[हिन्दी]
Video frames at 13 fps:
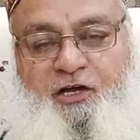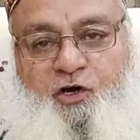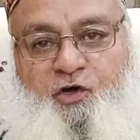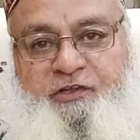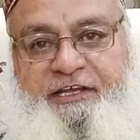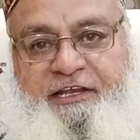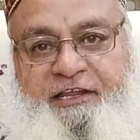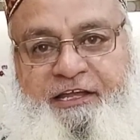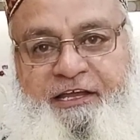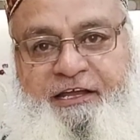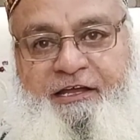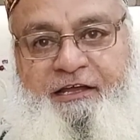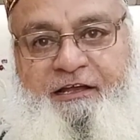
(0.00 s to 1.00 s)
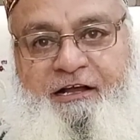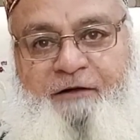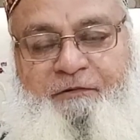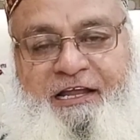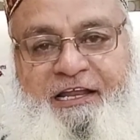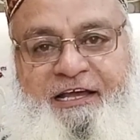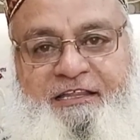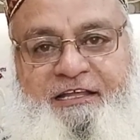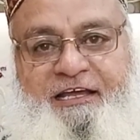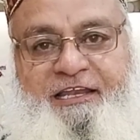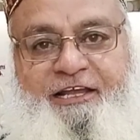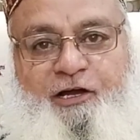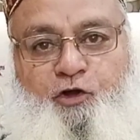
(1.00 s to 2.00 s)
और जिनके कमालत
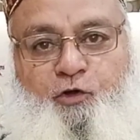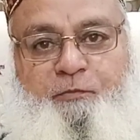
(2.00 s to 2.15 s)
आलिया